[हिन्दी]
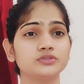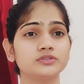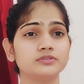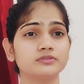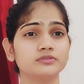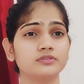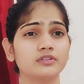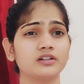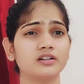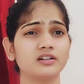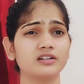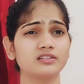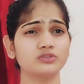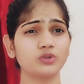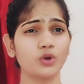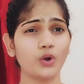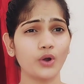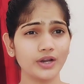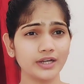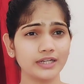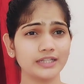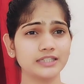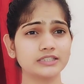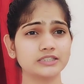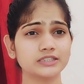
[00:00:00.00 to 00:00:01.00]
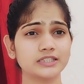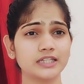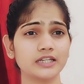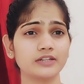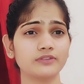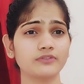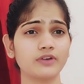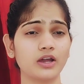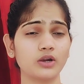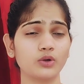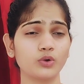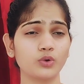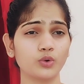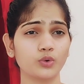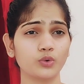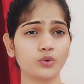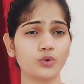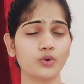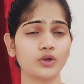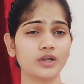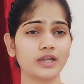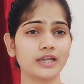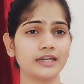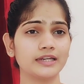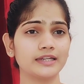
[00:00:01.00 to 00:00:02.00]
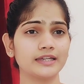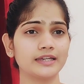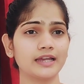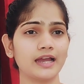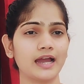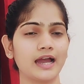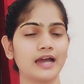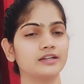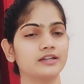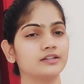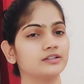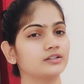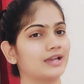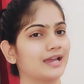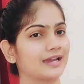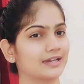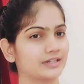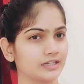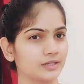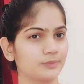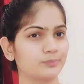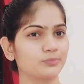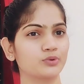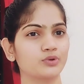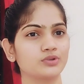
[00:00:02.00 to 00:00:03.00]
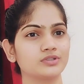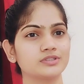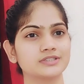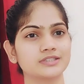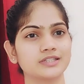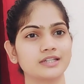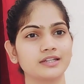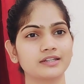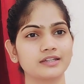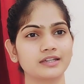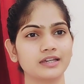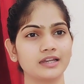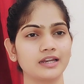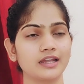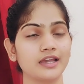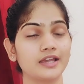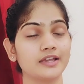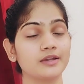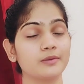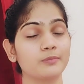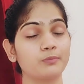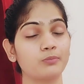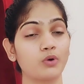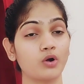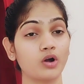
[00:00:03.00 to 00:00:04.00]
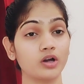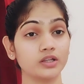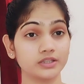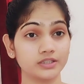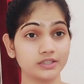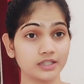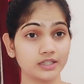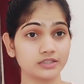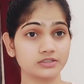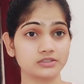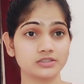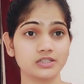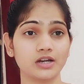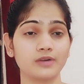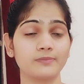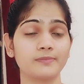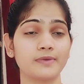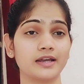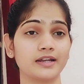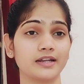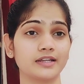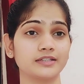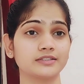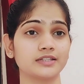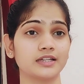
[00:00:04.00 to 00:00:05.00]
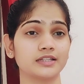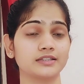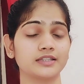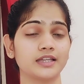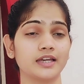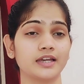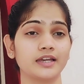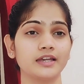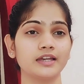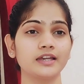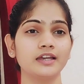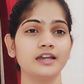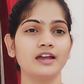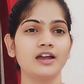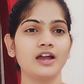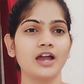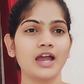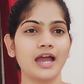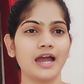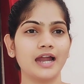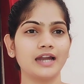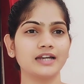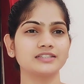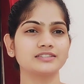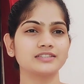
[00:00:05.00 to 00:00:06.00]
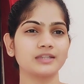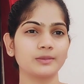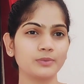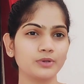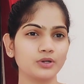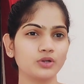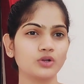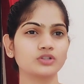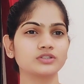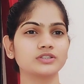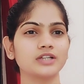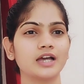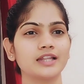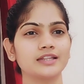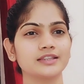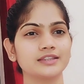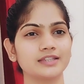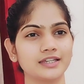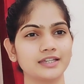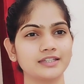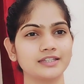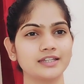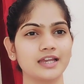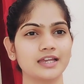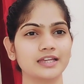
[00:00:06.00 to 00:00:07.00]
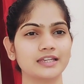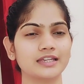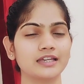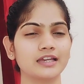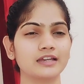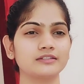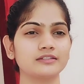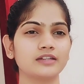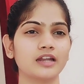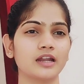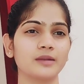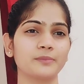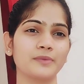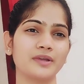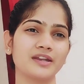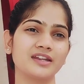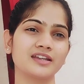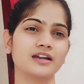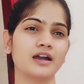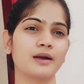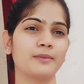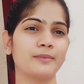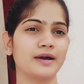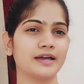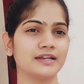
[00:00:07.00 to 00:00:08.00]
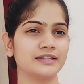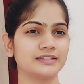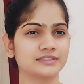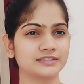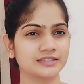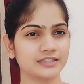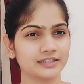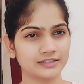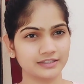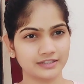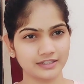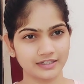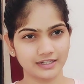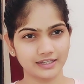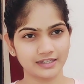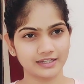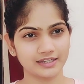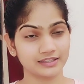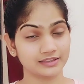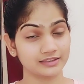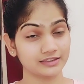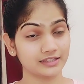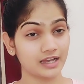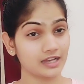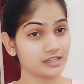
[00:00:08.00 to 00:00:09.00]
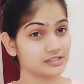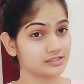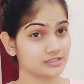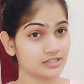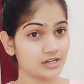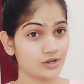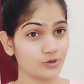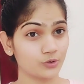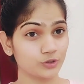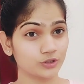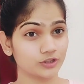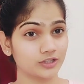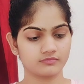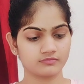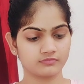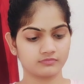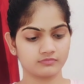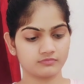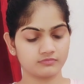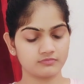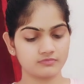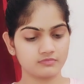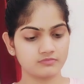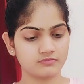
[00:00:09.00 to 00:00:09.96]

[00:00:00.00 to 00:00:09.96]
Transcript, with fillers: ऑयली स्किन वालों लोगों के लिए एंड एक्ने प्रोन स्किन के लिए ये बहुत ही अच्छा माना जाता है एंड सभी लोग जानते ही हैं कि टर्मरिक हमारे स्किन के लिए कितना अच्छा होता है